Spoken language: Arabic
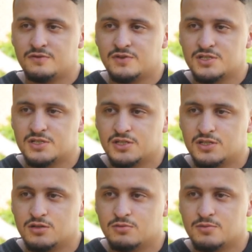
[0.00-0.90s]
فاش جات
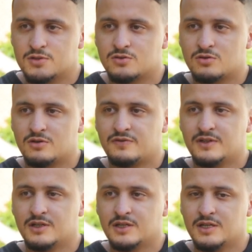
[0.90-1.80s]
عندي ماما ظهور
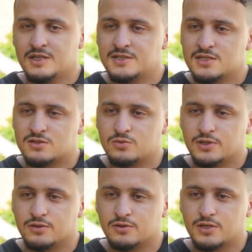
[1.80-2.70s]
الفينال كان احساس
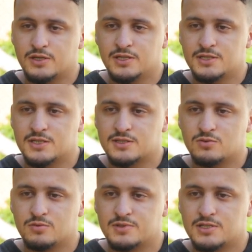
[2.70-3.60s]
زوين كان احساس
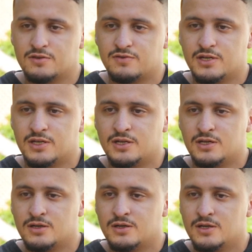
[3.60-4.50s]
زوين بزاف
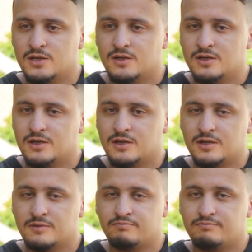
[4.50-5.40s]
لان
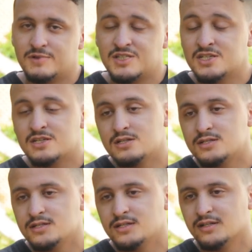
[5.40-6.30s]
مشتاش ثلاث
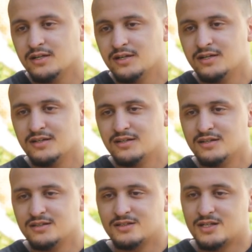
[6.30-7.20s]
سنين
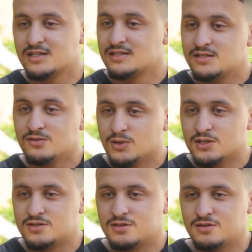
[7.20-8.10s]
راه راه ثلاث سنين
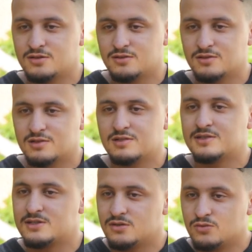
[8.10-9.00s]
وقت
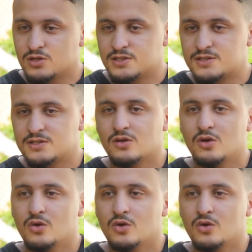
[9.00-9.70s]
ثلاث سنين وقت